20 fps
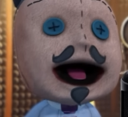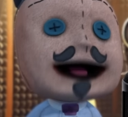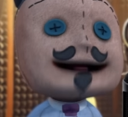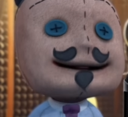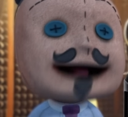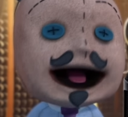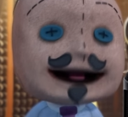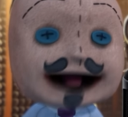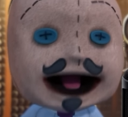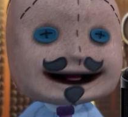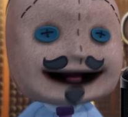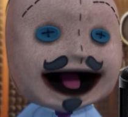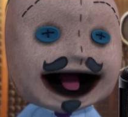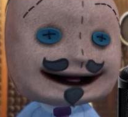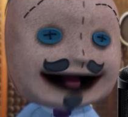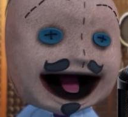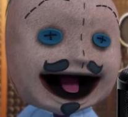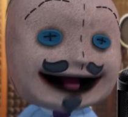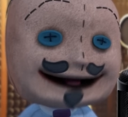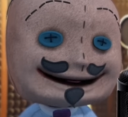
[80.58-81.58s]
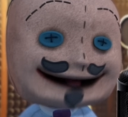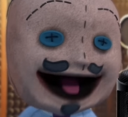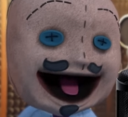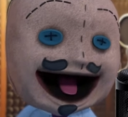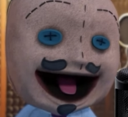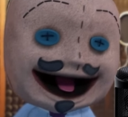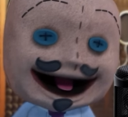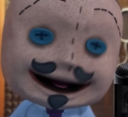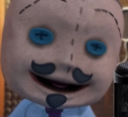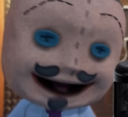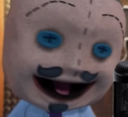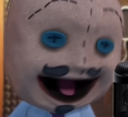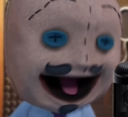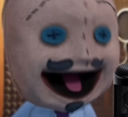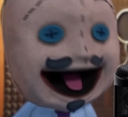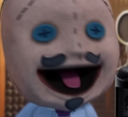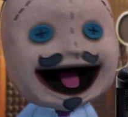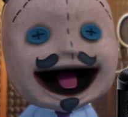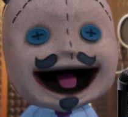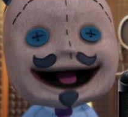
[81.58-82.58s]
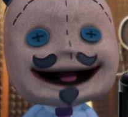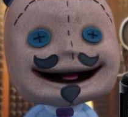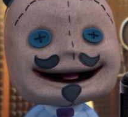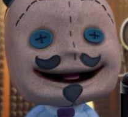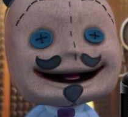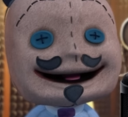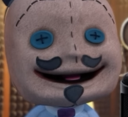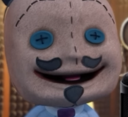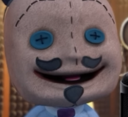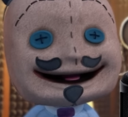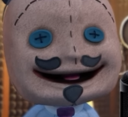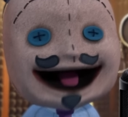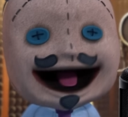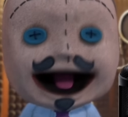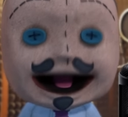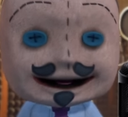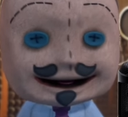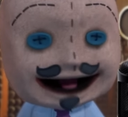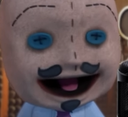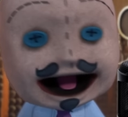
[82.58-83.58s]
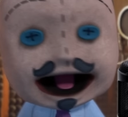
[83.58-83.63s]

las solteras ninfómanas te esperan. Son muy